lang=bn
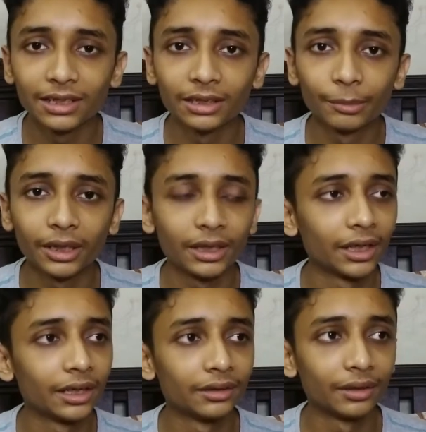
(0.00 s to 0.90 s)
দিয়ে নিতে পারেন
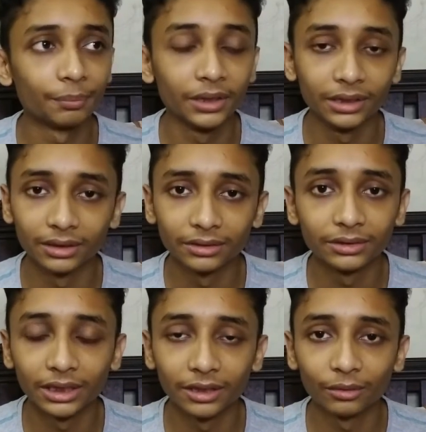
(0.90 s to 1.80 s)
অ্যান্ড আপনি
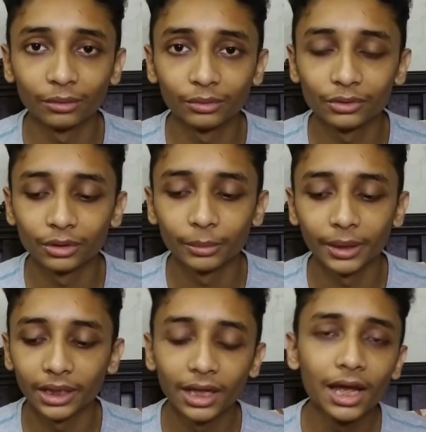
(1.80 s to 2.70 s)
সেটাও ইউজ করতে
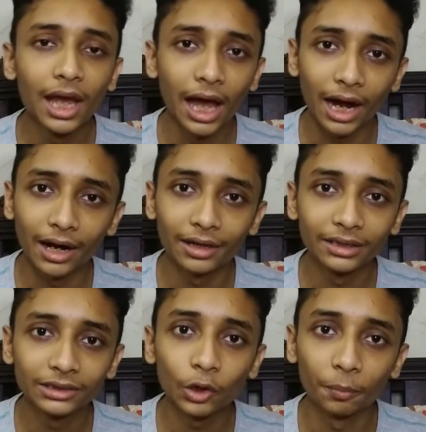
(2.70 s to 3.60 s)
পারেন আর
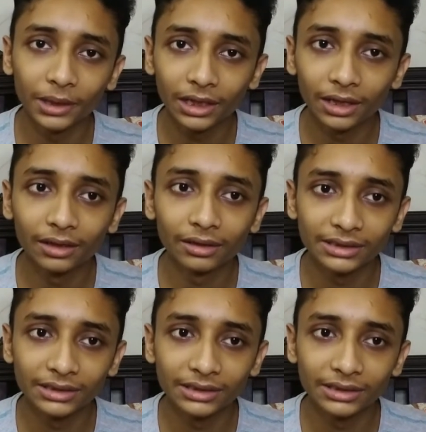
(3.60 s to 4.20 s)
নিচে অপটিক্যাল